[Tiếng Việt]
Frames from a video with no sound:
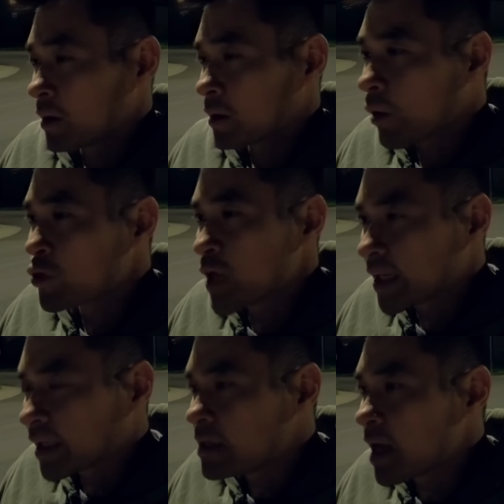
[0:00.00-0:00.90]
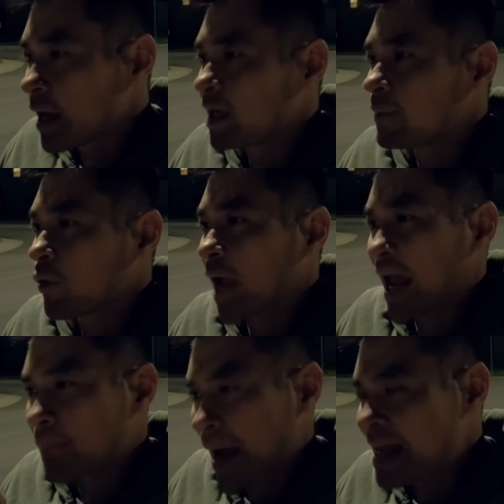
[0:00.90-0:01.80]
câu chuyện kinh dị năm
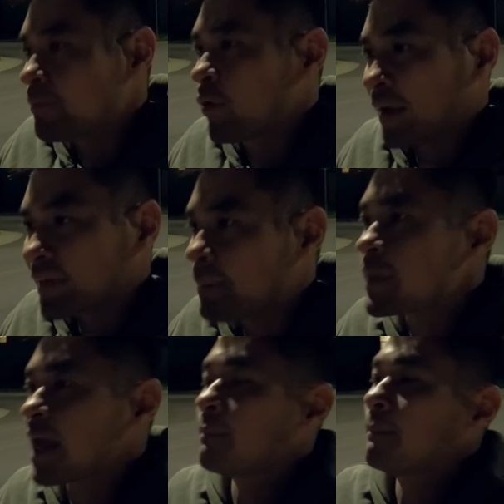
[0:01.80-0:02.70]
1700, 1800.